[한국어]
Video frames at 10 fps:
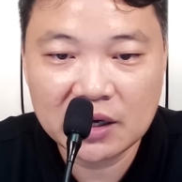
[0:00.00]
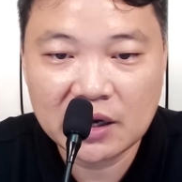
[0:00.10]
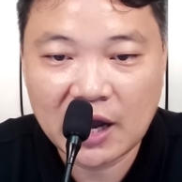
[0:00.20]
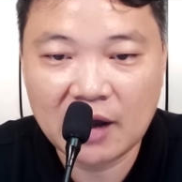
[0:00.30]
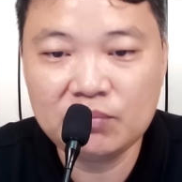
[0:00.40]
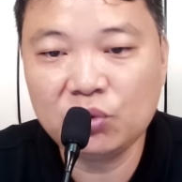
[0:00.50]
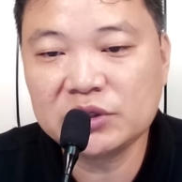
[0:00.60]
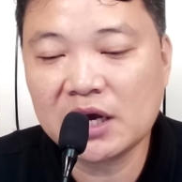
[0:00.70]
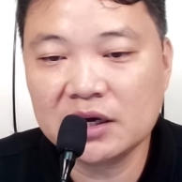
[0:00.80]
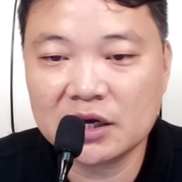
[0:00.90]
안보
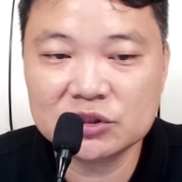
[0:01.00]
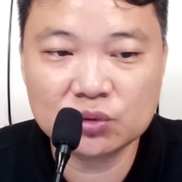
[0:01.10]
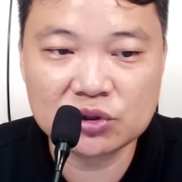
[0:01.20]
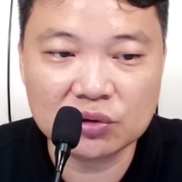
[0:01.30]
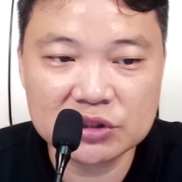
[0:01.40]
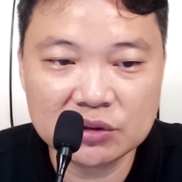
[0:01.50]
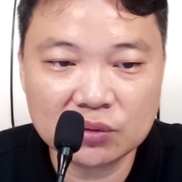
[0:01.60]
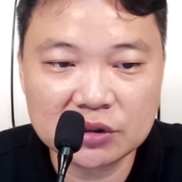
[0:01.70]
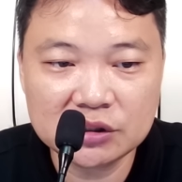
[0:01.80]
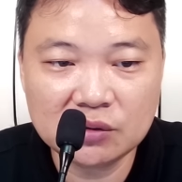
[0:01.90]
사안까지도 정쟁으로
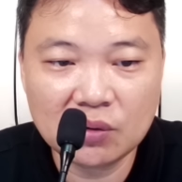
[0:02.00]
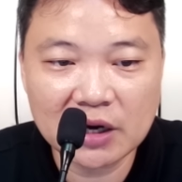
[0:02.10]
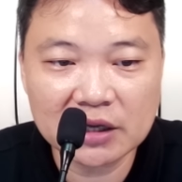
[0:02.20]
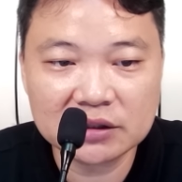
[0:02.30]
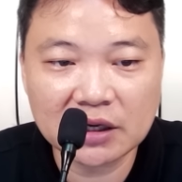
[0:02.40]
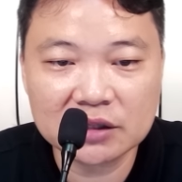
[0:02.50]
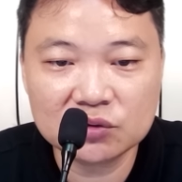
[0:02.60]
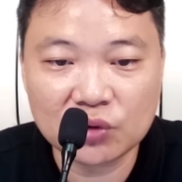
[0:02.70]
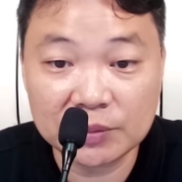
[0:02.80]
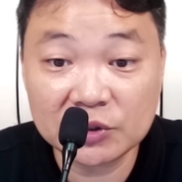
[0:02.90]
끌고 가겠다라는
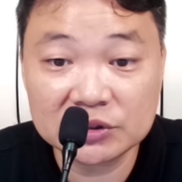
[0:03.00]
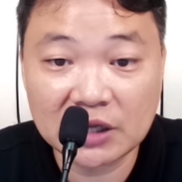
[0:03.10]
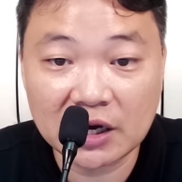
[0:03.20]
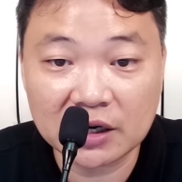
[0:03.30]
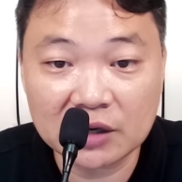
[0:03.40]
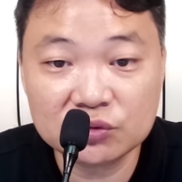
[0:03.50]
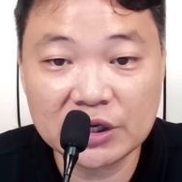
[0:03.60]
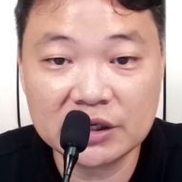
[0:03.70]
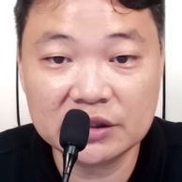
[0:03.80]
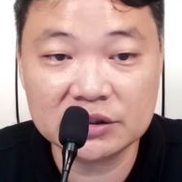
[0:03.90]
궤변이다라고
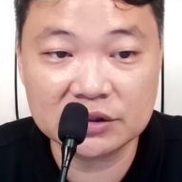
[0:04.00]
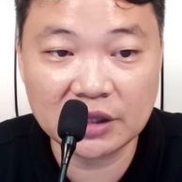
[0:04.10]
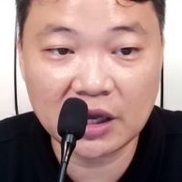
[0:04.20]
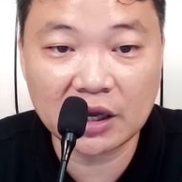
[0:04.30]
얘기했는데